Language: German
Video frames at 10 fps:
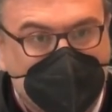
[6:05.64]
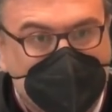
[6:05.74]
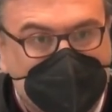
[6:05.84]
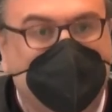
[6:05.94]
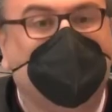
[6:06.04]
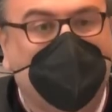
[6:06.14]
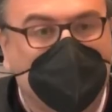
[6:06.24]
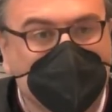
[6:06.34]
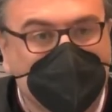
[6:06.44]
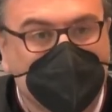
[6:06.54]
Sie
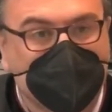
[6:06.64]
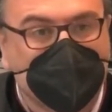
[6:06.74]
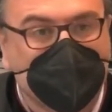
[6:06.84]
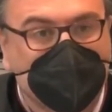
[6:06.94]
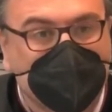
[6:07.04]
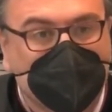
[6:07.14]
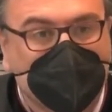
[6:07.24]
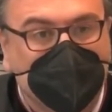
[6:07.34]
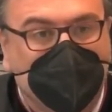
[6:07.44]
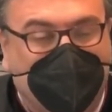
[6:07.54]
haben
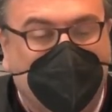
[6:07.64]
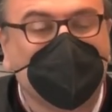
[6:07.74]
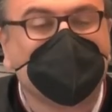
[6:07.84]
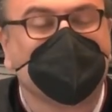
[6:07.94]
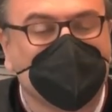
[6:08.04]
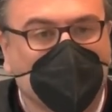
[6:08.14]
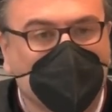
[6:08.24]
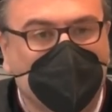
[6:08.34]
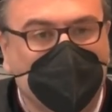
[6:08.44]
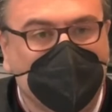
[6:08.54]
auch die
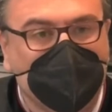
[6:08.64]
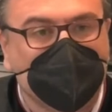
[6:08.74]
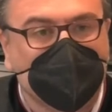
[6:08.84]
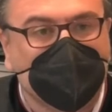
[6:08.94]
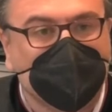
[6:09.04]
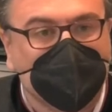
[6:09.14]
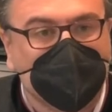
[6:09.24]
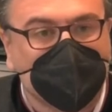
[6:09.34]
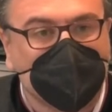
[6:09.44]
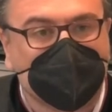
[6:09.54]
Sorge
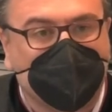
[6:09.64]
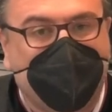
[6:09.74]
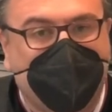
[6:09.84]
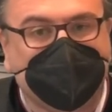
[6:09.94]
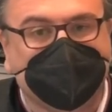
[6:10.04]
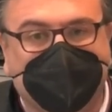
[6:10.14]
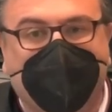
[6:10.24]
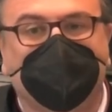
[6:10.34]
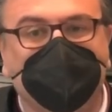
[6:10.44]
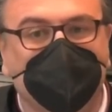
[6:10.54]
zu tragen
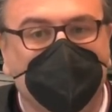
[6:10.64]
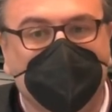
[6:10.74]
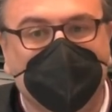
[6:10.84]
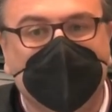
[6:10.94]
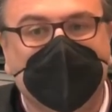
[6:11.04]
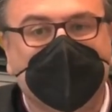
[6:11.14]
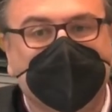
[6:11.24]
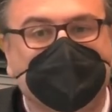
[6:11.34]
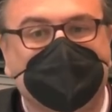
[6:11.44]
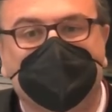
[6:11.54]
dafür,
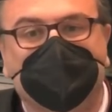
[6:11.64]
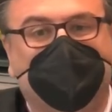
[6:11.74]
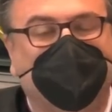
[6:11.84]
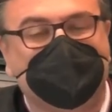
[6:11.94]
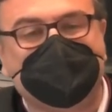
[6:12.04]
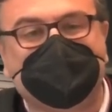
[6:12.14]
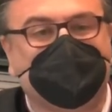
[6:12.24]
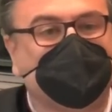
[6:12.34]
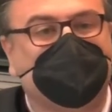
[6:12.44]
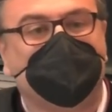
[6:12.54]
dass auf den
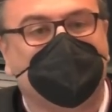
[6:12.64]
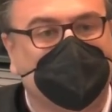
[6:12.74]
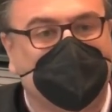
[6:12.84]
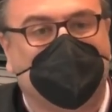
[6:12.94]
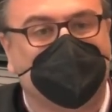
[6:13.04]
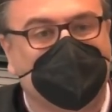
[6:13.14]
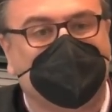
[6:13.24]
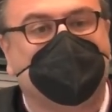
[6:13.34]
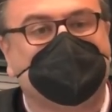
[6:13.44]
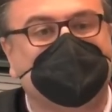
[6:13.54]
einzelnen Kapiteln, auf den
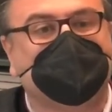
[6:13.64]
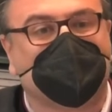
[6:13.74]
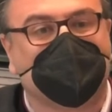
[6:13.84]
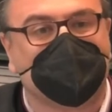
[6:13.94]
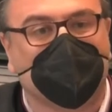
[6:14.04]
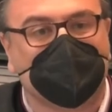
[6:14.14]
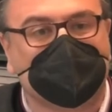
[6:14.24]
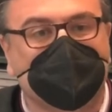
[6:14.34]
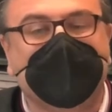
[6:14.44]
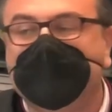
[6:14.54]
einzelnen Ressorts
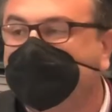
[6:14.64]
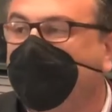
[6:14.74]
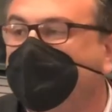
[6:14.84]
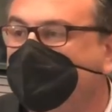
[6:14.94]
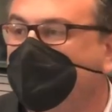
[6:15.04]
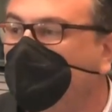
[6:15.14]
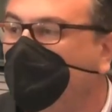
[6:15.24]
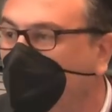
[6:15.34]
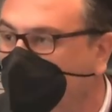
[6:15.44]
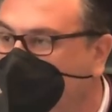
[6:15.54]
das
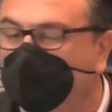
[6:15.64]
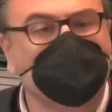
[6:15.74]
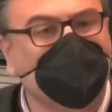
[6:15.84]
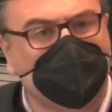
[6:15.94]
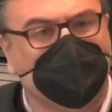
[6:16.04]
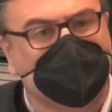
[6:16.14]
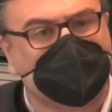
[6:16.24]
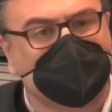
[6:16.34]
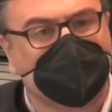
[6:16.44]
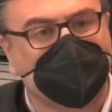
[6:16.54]
hinkommt, was nötig ist.